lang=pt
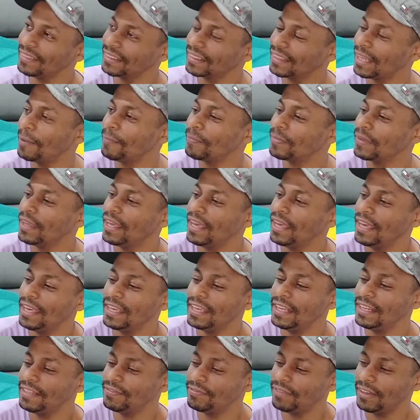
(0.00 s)
Tá.
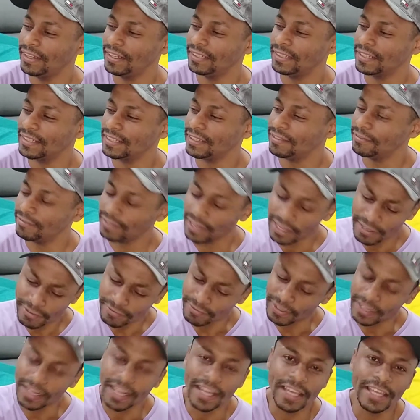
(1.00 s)
Ele falando assim, vai,
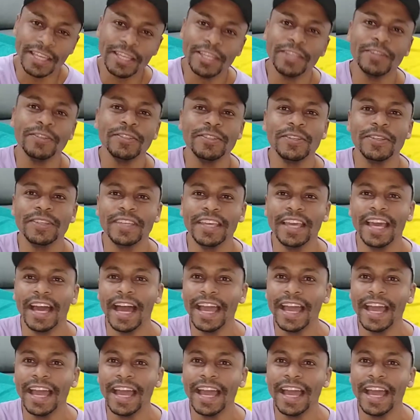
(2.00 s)
fala aí que não sei o que.